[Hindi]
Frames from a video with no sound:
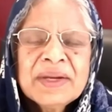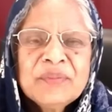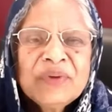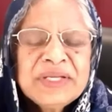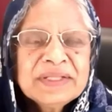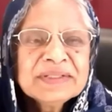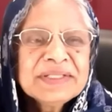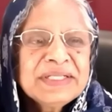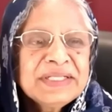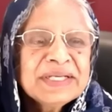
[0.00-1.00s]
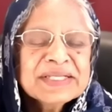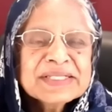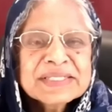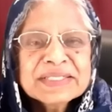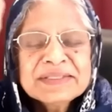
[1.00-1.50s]
आई बी ही
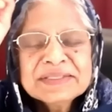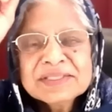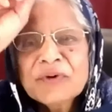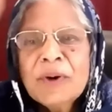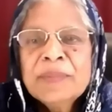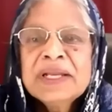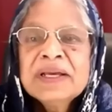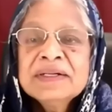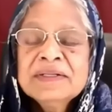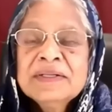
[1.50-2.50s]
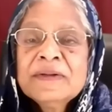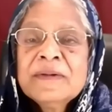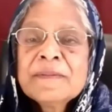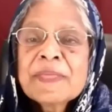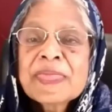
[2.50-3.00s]
कैन से दिस फॉर्मूला
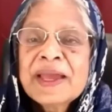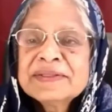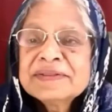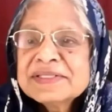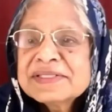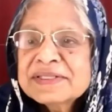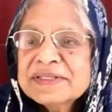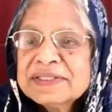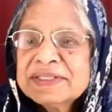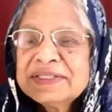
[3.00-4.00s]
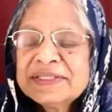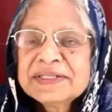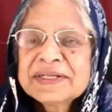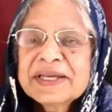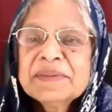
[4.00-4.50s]
एंड दिस
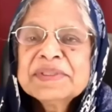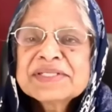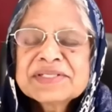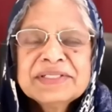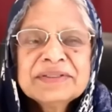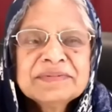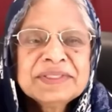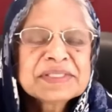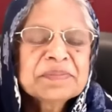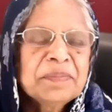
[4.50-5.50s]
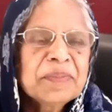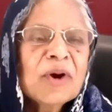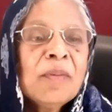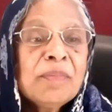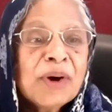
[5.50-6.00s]
केमिस्ट्री ऑफ दिस
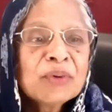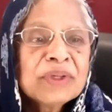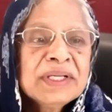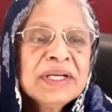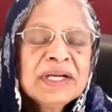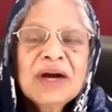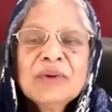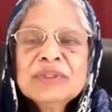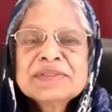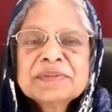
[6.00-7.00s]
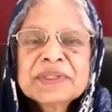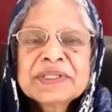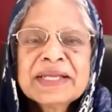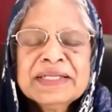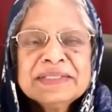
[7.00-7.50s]
कंपाउंड हाउ इट्स
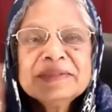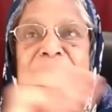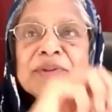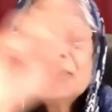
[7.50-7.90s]
वन and